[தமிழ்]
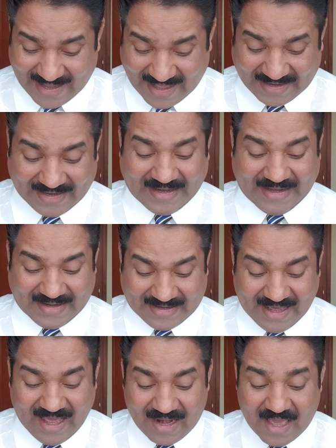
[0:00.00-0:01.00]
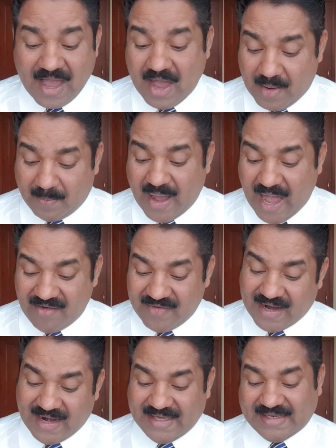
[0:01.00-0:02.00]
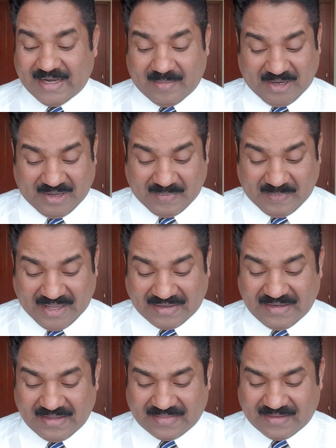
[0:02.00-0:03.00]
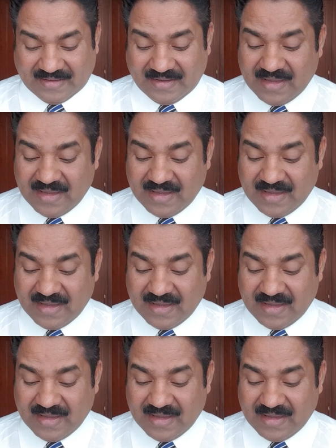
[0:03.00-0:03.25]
அறிக்கையிட்டால் பாவங்களை நமக்கு மன்னித்து